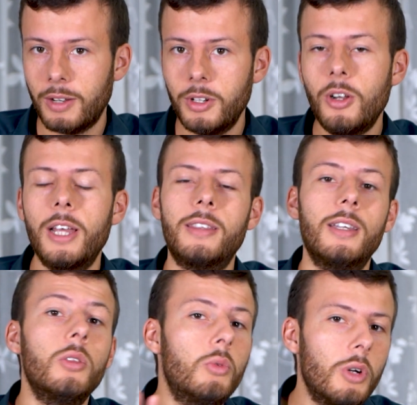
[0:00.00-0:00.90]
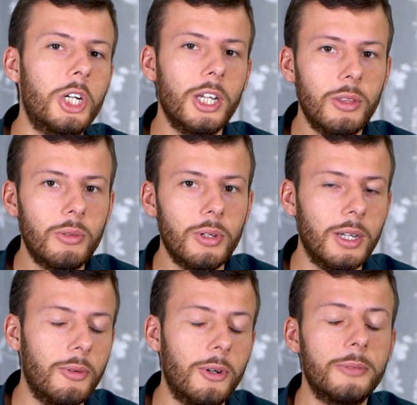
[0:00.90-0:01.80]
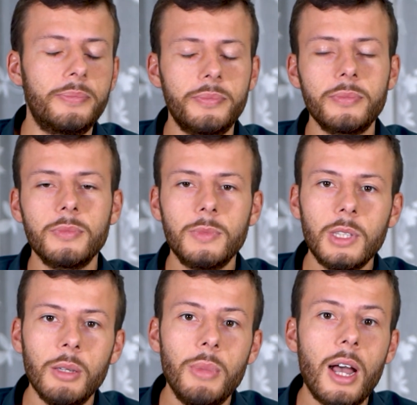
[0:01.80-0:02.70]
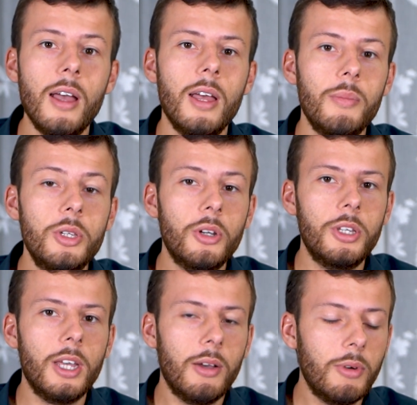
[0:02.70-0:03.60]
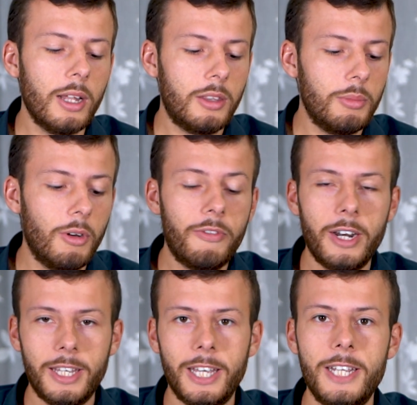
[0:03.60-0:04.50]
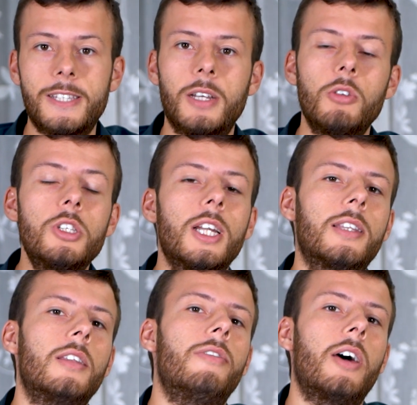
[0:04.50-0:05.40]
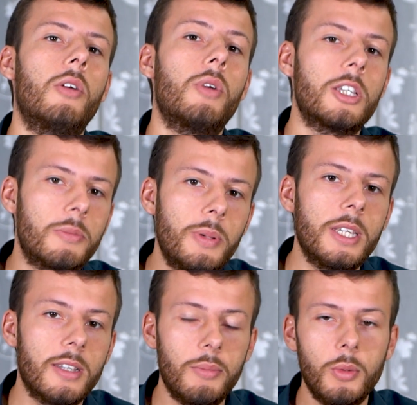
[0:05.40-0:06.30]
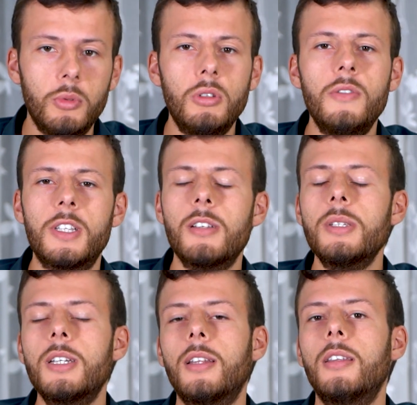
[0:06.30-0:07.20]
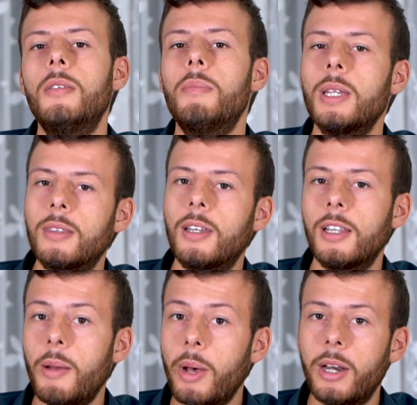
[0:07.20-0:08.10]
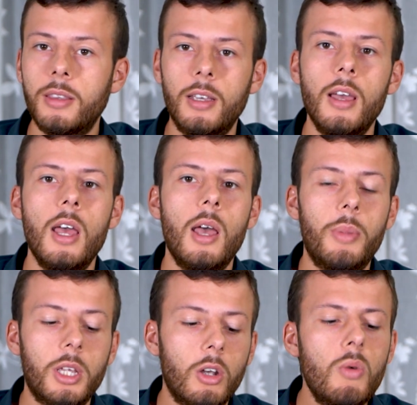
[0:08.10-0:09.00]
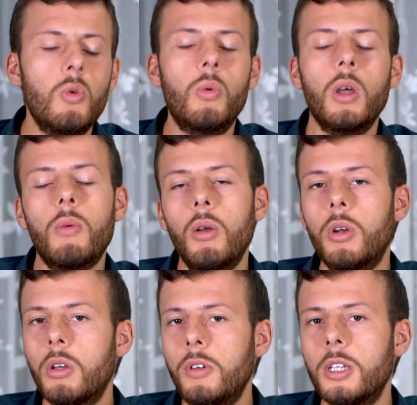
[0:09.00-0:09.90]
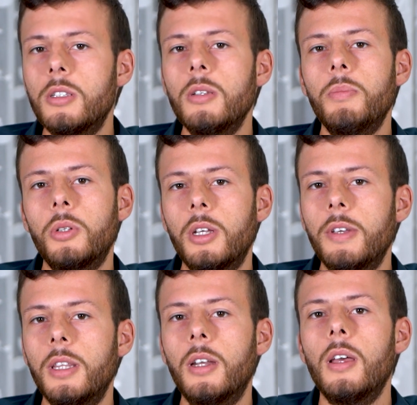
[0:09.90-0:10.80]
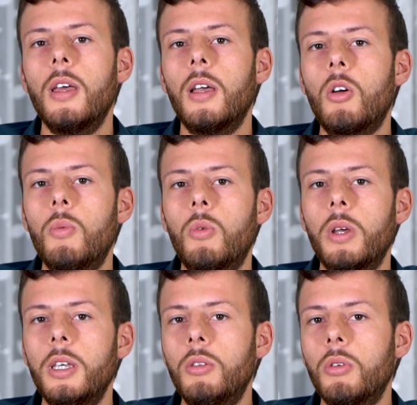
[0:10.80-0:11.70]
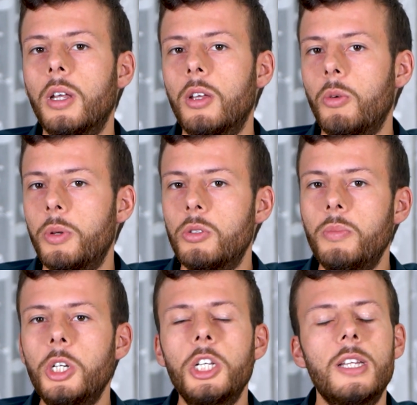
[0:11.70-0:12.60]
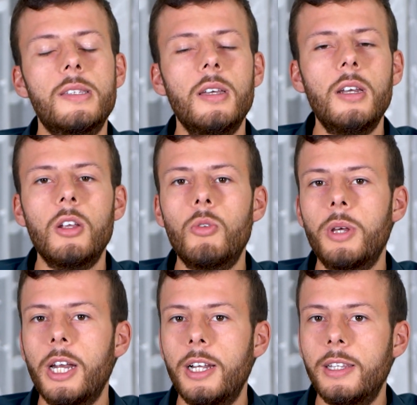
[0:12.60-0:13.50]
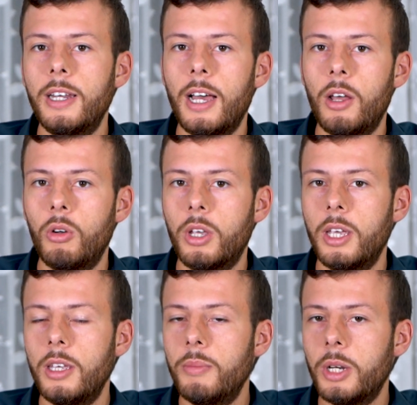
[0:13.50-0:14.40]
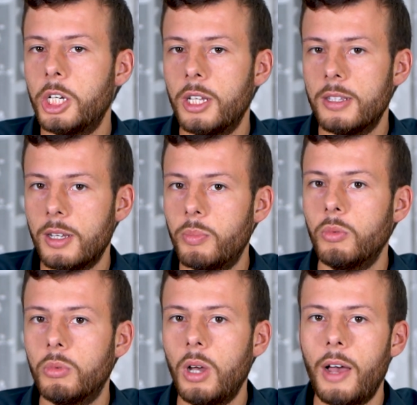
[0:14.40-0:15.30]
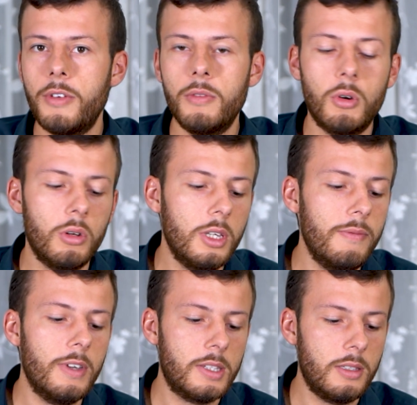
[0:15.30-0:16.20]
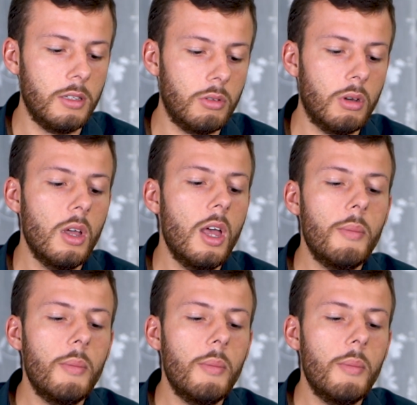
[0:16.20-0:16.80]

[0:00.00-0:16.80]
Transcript: tra virgolette, 200 euro ma bisogna un attimo fare chiarezza, non si tratta di fare una spesa dal mio punto di vista, ma si tratta di mettere da parte, perché comunque qualora io volessi potrei vendere comunque i token che ho preso in precedenza e recuperare il denaro che in precedenza appunto avevo investito.